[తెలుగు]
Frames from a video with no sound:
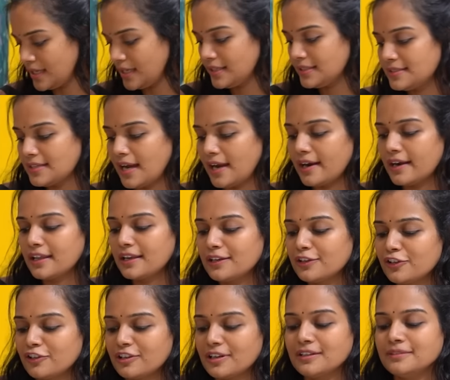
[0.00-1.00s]
ఈ జాడీలు
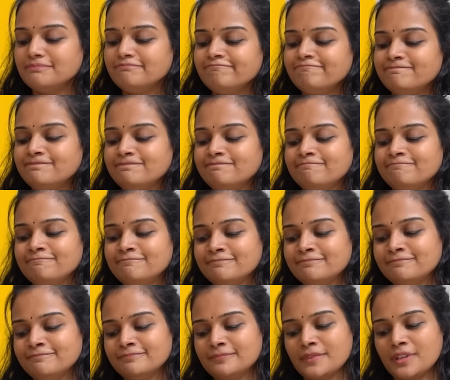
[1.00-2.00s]
కూడా
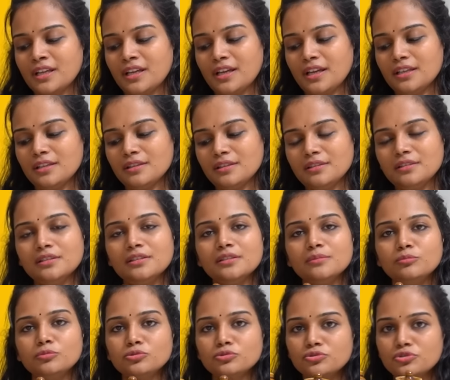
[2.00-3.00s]
ఎంత
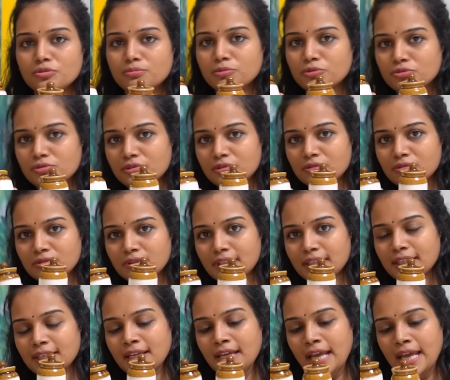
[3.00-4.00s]
బుజ్జి బుజ్జిగా
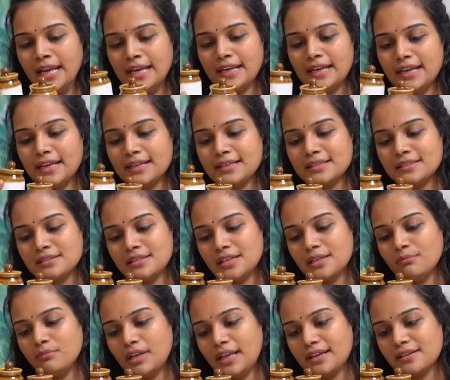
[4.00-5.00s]
ఉన్నాయి నెక్స్ట్
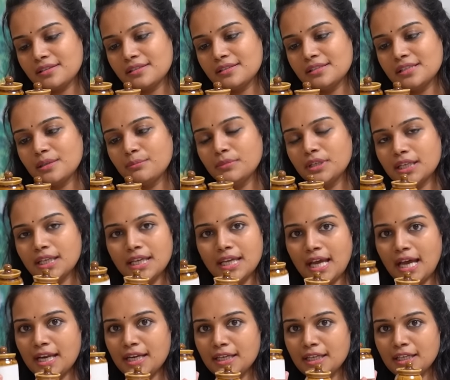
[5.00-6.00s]
టైం నెక్స్ట్ సమ్మర్కి
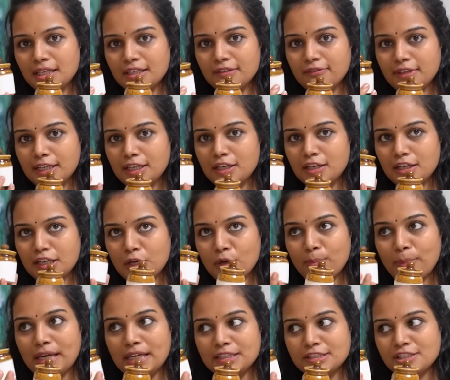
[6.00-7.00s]
హనీకి వీటిలో
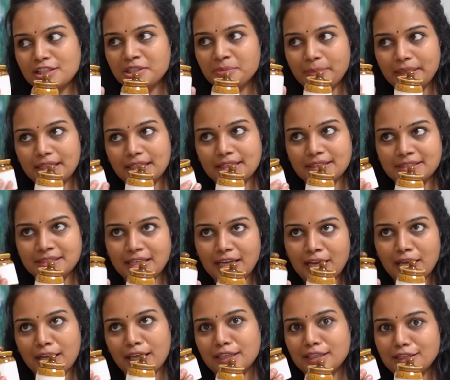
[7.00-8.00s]
పచ్చడి పెట్టిస్తా
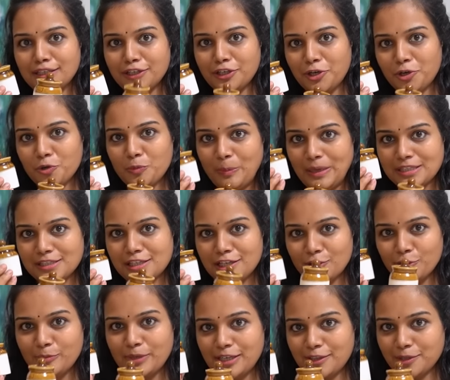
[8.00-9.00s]
ఏదైనా రెండు
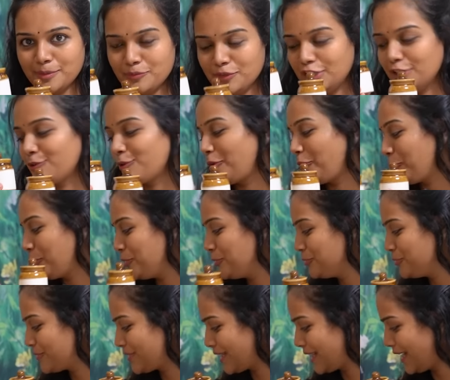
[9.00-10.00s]
పచ్చళ్ళు పెడదాం దీంట్లో
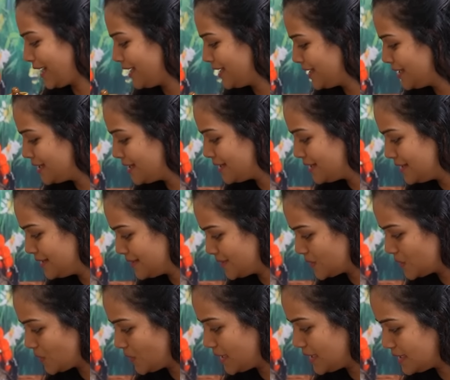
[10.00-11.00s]
క్యూట్గా
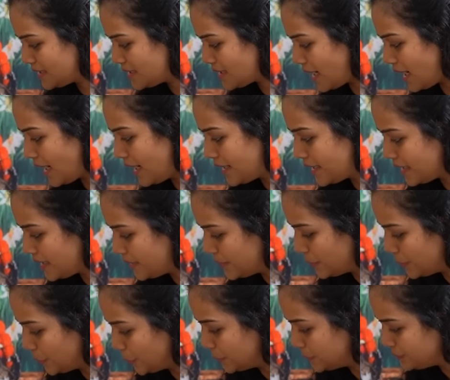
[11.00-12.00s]
సో ఈ
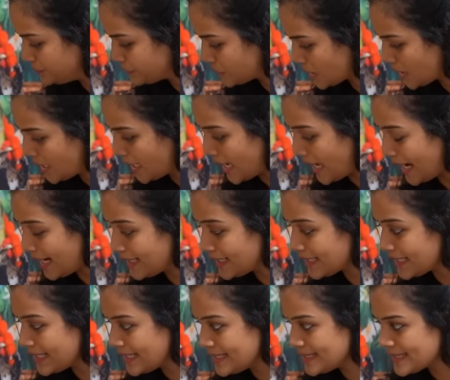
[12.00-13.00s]
జాడీలు అండ్
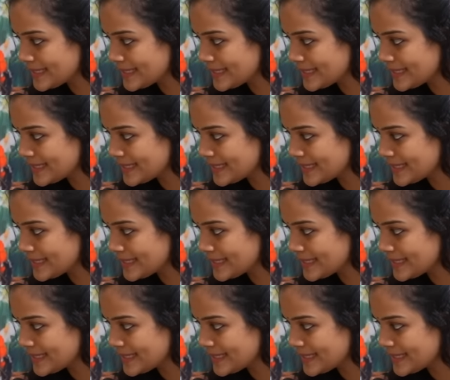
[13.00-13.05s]
ఈ